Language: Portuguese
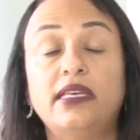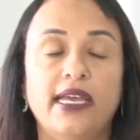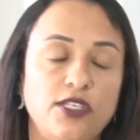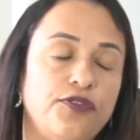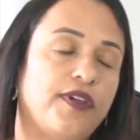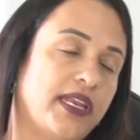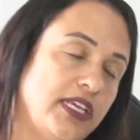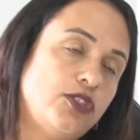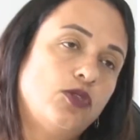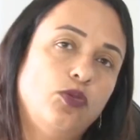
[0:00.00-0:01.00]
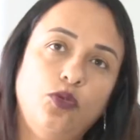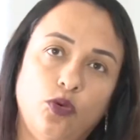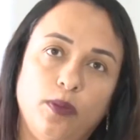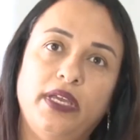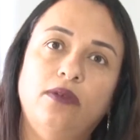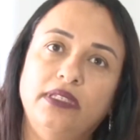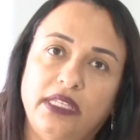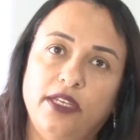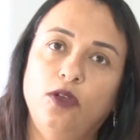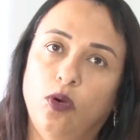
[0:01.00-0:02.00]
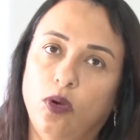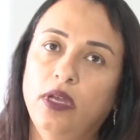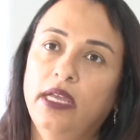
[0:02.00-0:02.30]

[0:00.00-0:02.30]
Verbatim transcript: que é diferente do número anterior.